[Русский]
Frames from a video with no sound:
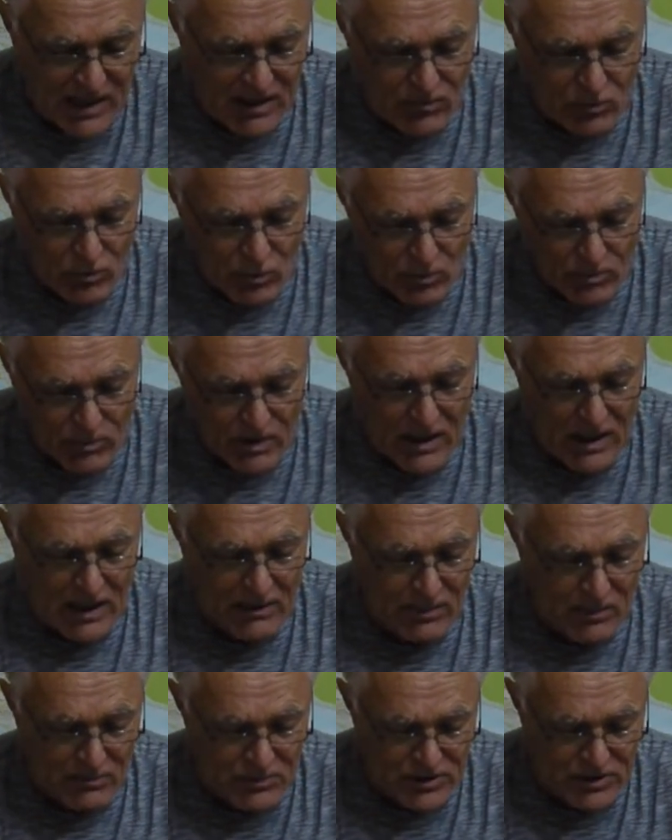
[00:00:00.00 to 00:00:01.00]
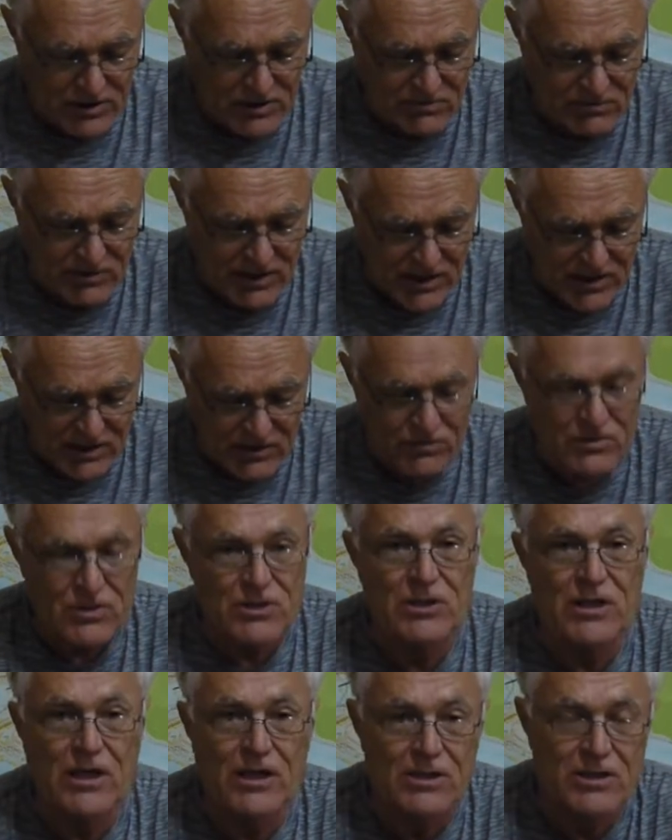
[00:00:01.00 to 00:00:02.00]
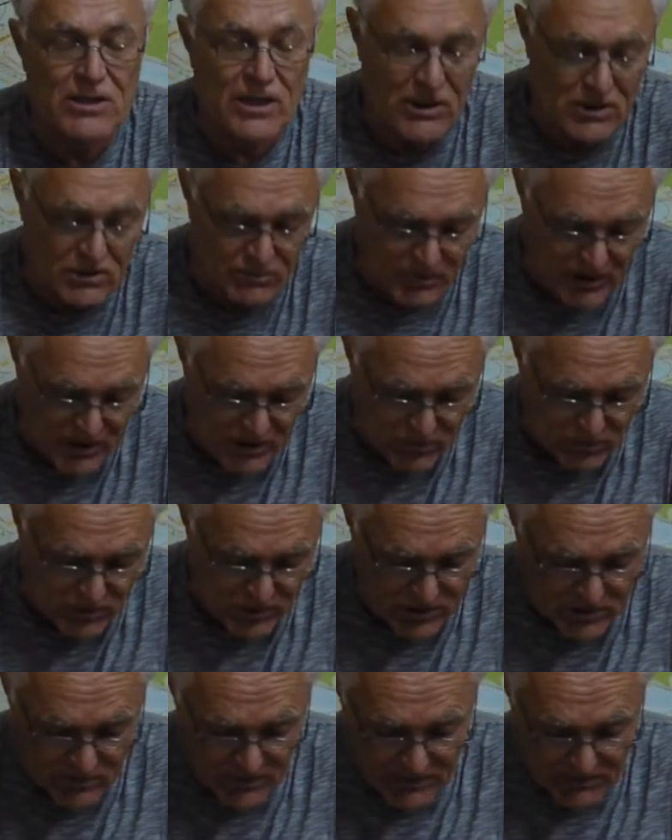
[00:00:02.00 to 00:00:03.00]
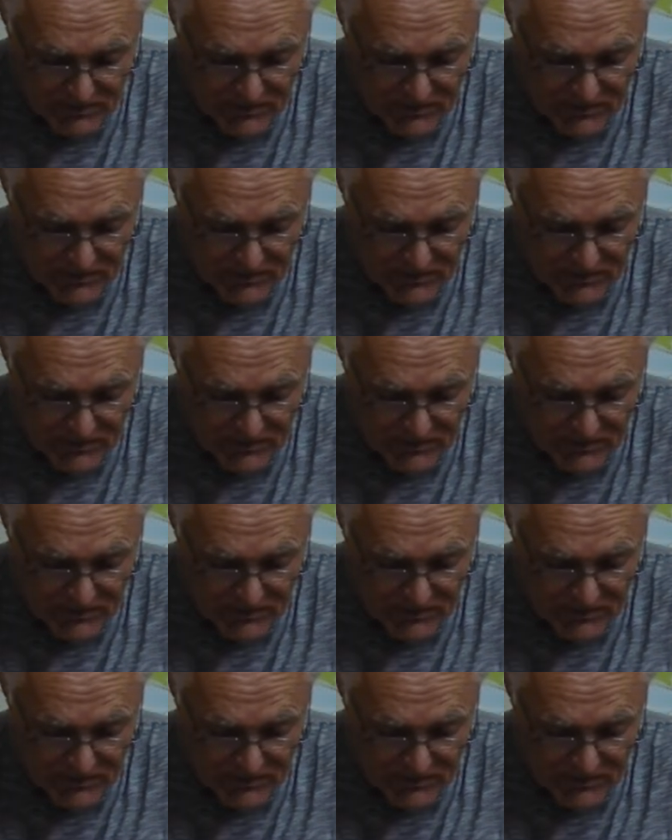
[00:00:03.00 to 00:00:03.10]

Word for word: об обобществлении всех средств производства.